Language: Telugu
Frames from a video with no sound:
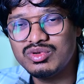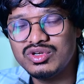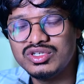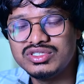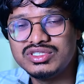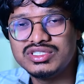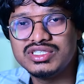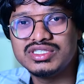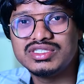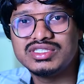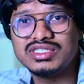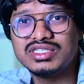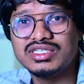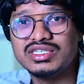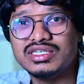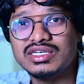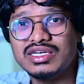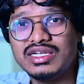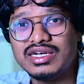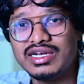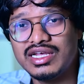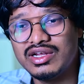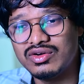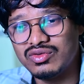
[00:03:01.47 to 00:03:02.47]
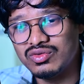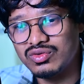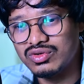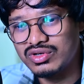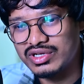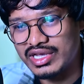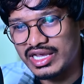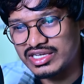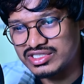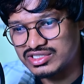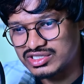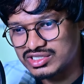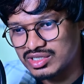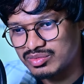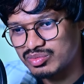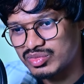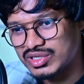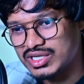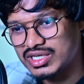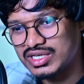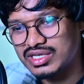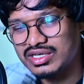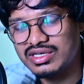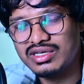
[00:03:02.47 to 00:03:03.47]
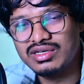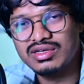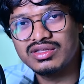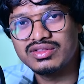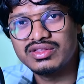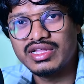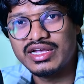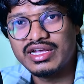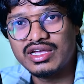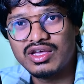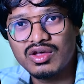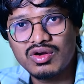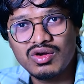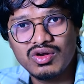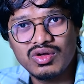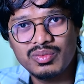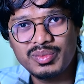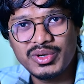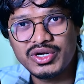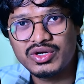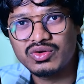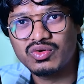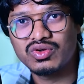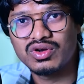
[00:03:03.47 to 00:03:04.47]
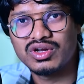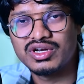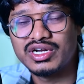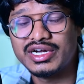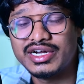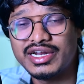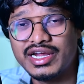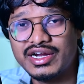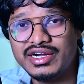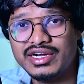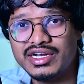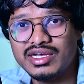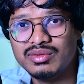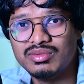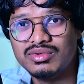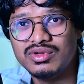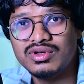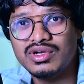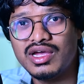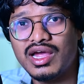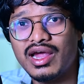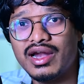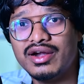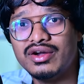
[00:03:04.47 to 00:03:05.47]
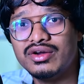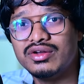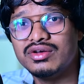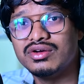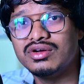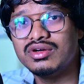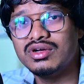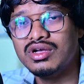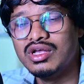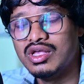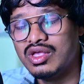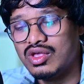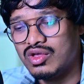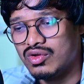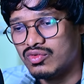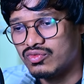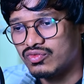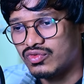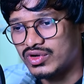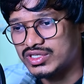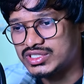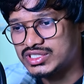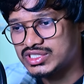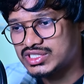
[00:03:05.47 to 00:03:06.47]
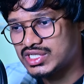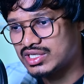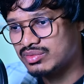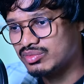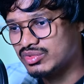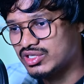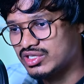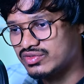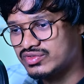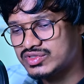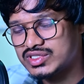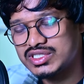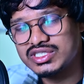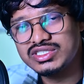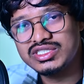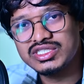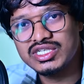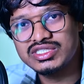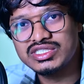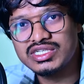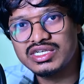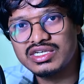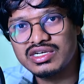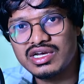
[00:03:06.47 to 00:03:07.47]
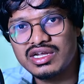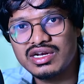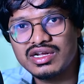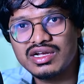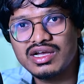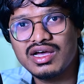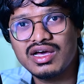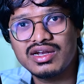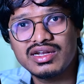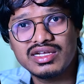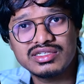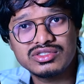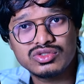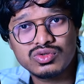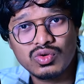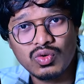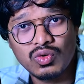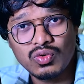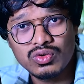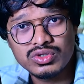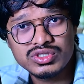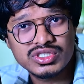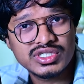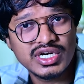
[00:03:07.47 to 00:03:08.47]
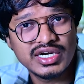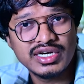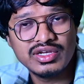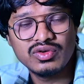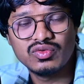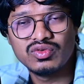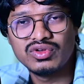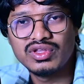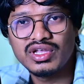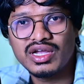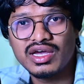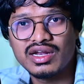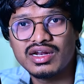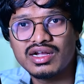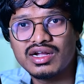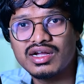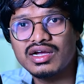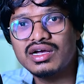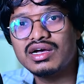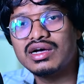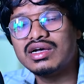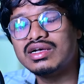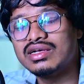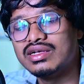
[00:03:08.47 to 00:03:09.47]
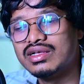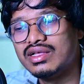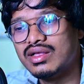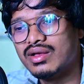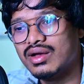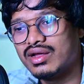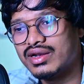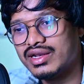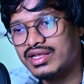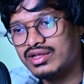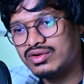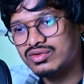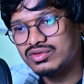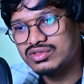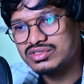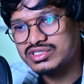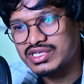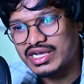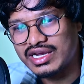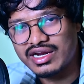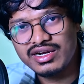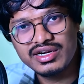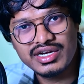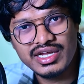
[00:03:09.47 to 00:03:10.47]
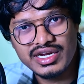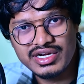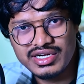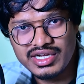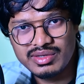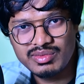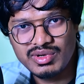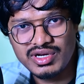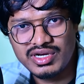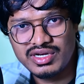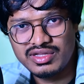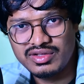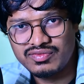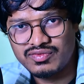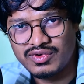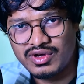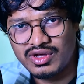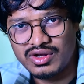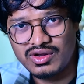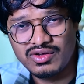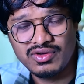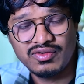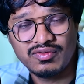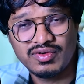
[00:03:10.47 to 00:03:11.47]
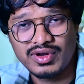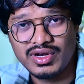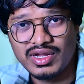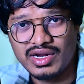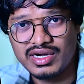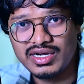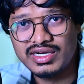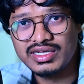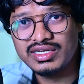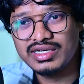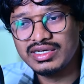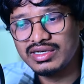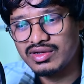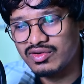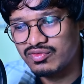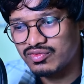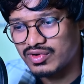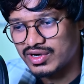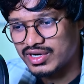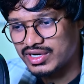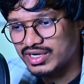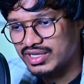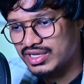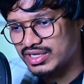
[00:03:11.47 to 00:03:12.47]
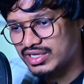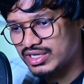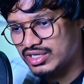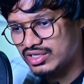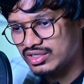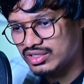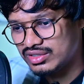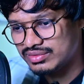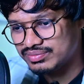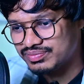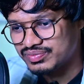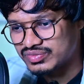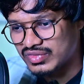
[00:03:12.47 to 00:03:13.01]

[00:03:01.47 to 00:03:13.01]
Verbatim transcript: టేబుల్ వచ్చేసి నేను ఎగ్జామ్కి దగ్గరలో పెట్టుకున్నాను ఈ టైం టేబుల్ అండ్ ఫస్ట్ టైం రివిజన్ చేశాను కనుక నా స్లో స్టడీ ఉంది కనుక నేను సెకండ్ టైం టేబుల్ అనేది ఫాలో అవ్వను అంటే ఫర్ డేకి